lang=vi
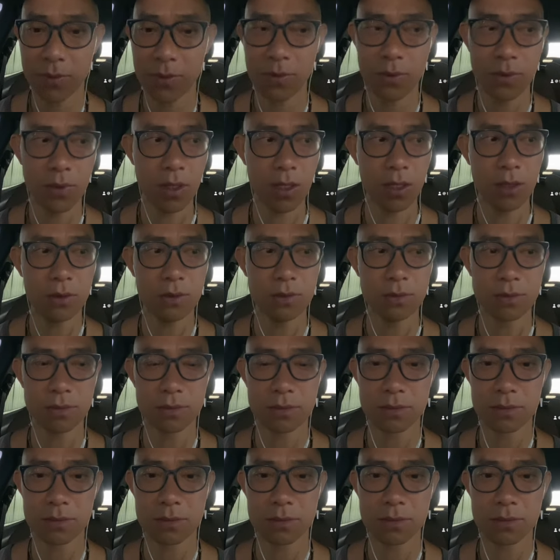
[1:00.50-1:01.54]
nhưng
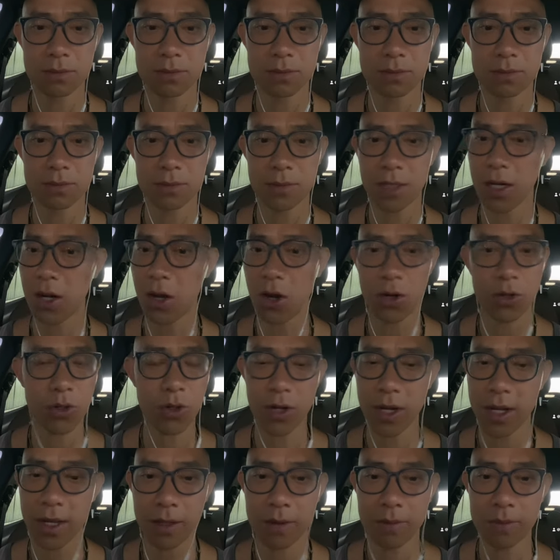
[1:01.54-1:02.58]
cái đó rõ
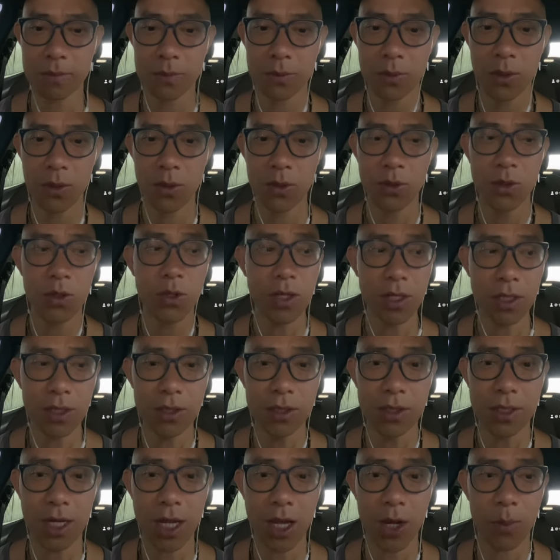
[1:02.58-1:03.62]
ràng cho những
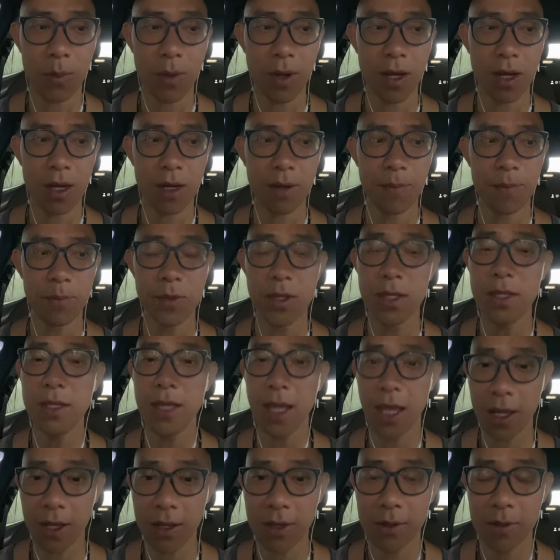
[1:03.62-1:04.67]
người nào mà dính
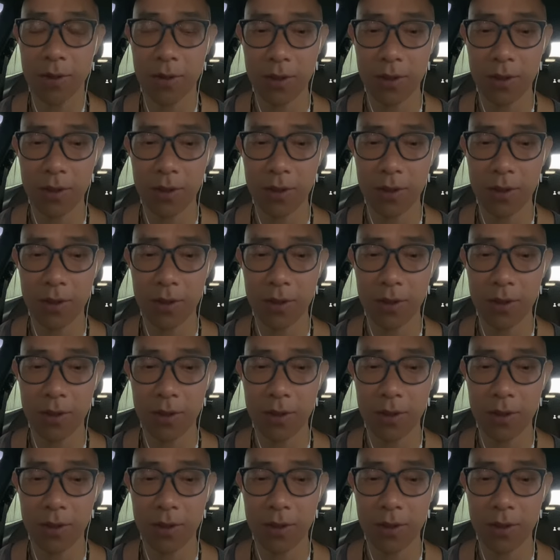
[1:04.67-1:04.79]
dáng